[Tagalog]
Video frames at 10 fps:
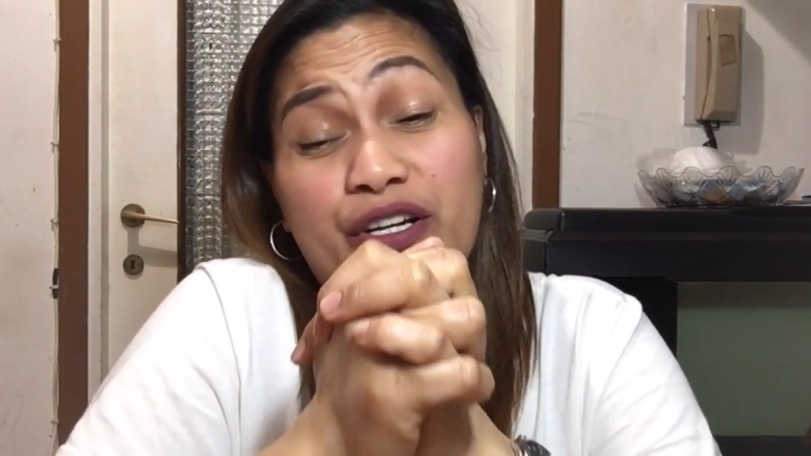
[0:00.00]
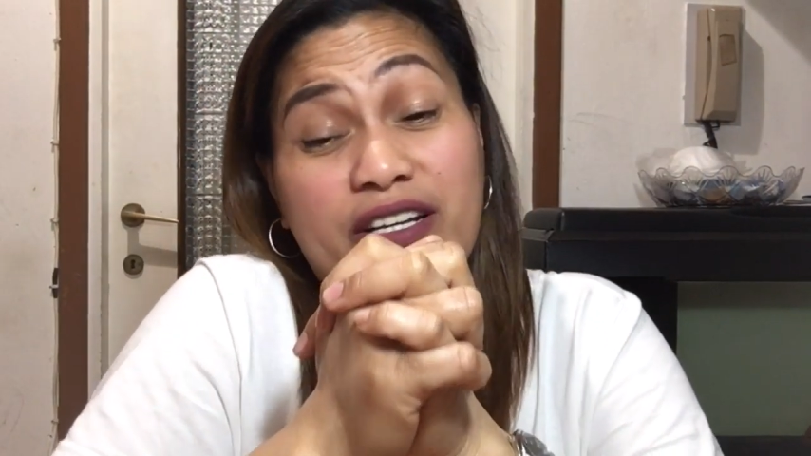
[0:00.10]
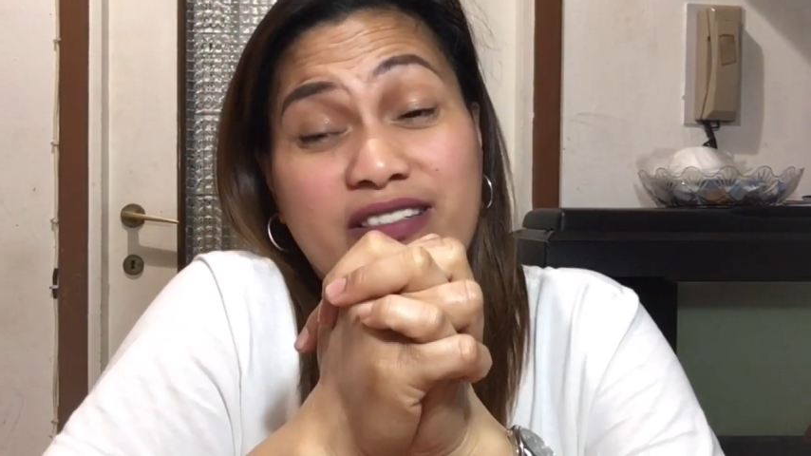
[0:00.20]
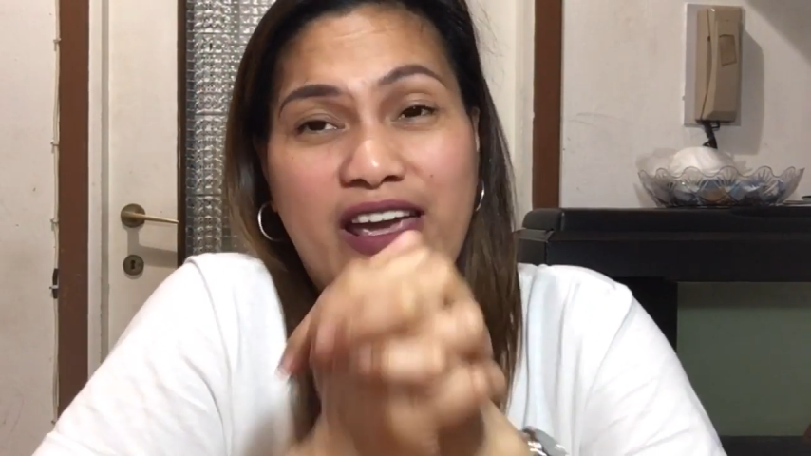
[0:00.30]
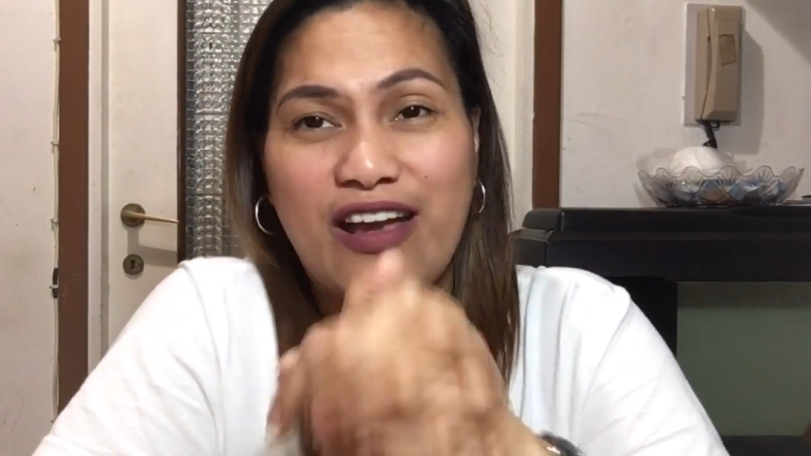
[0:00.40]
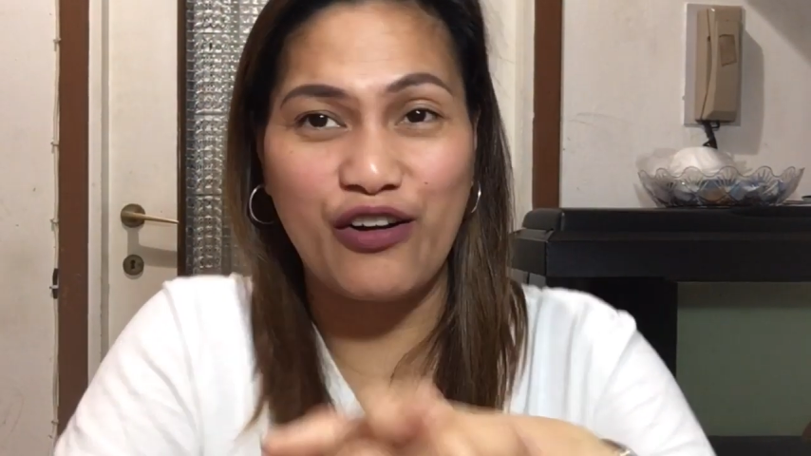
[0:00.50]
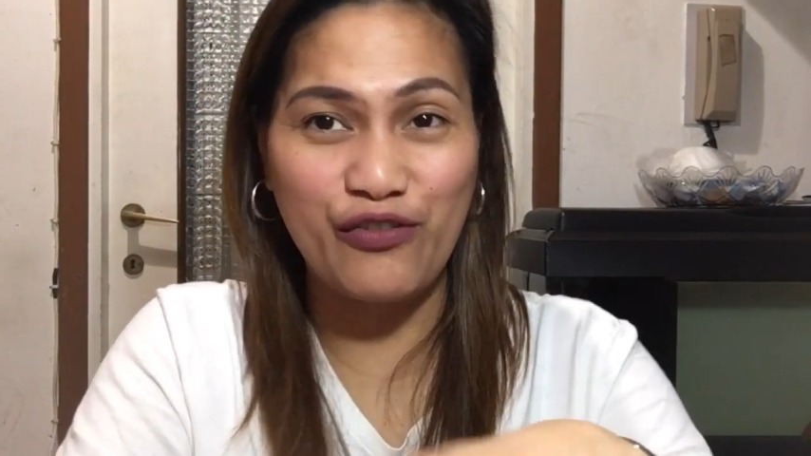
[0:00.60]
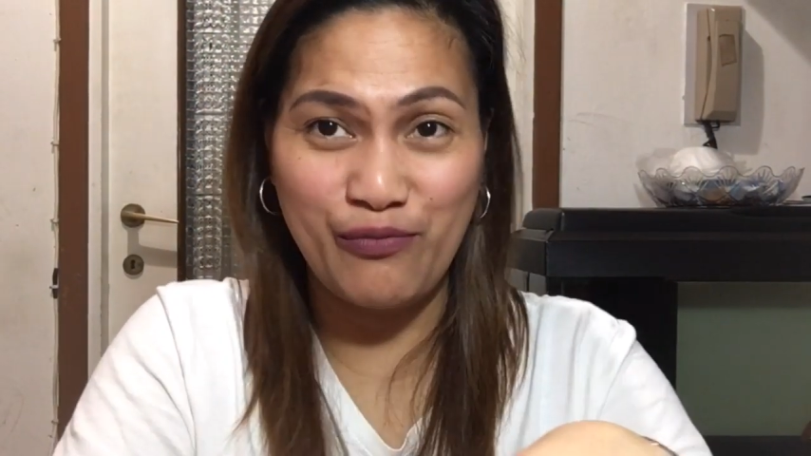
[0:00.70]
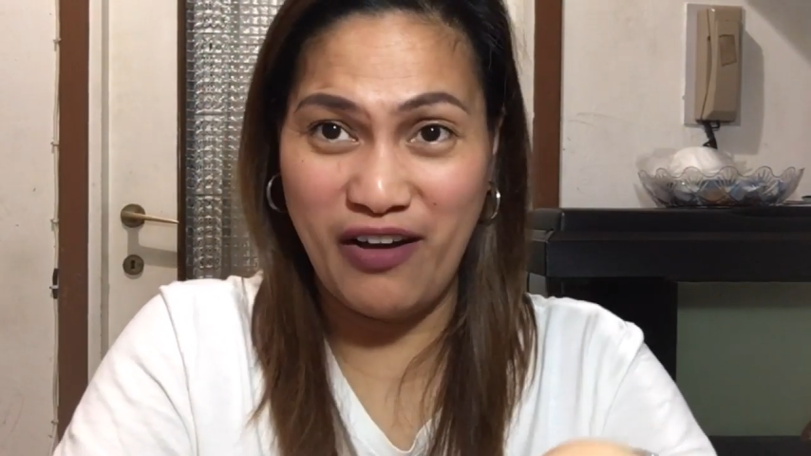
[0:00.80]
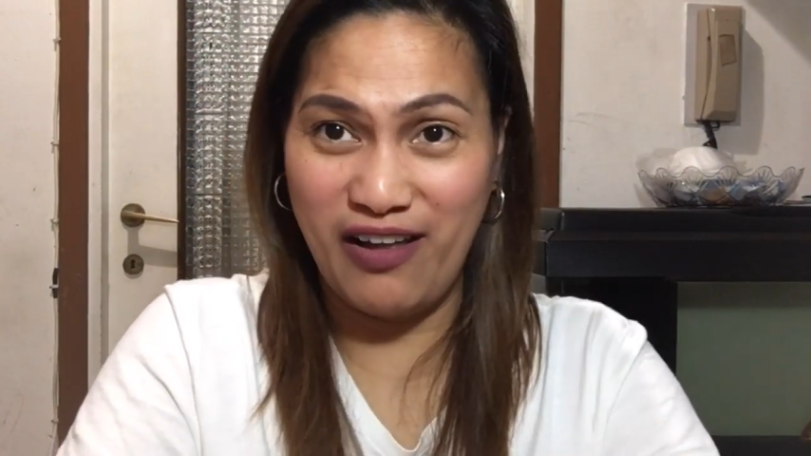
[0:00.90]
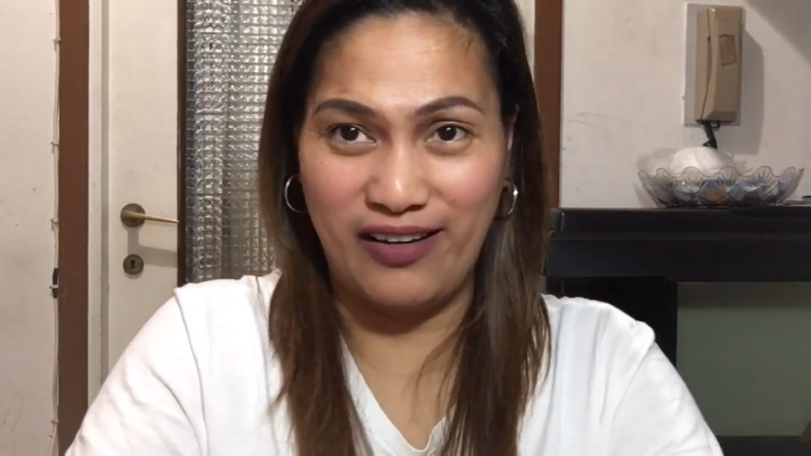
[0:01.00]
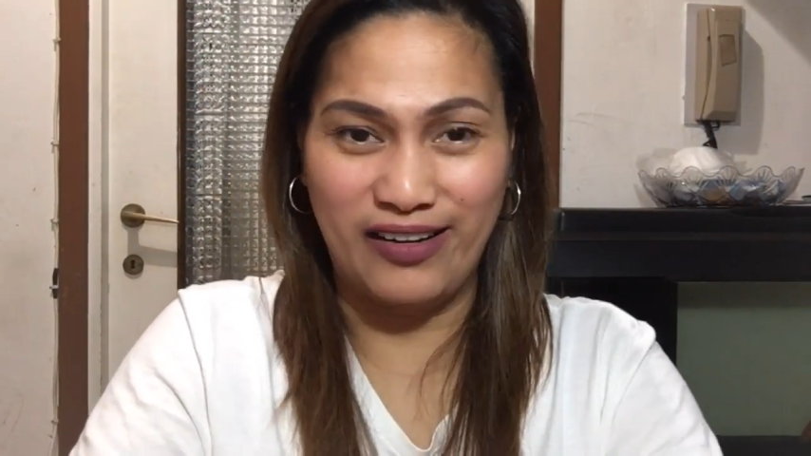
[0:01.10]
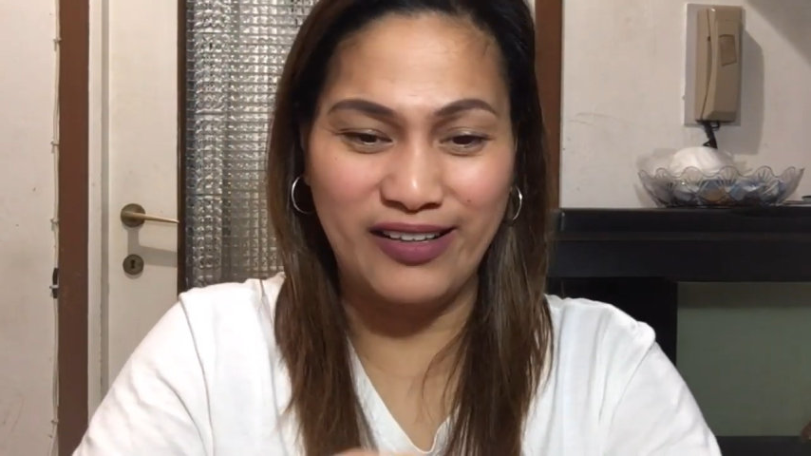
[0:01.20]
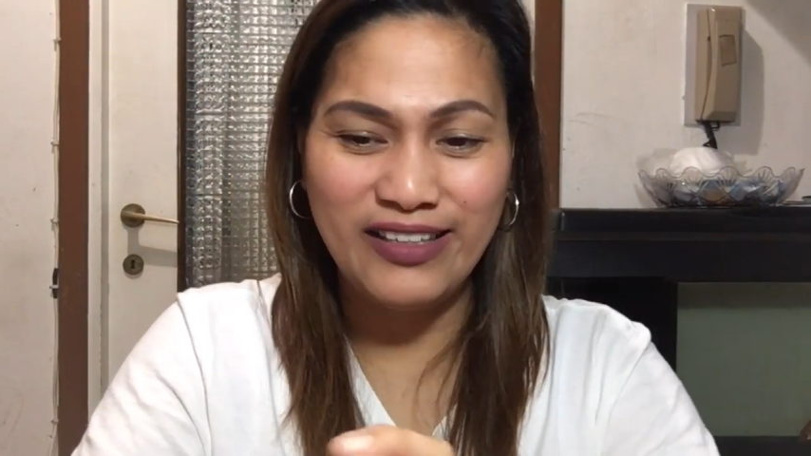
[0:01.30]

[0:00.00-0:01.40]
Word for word: for the sake of vlog.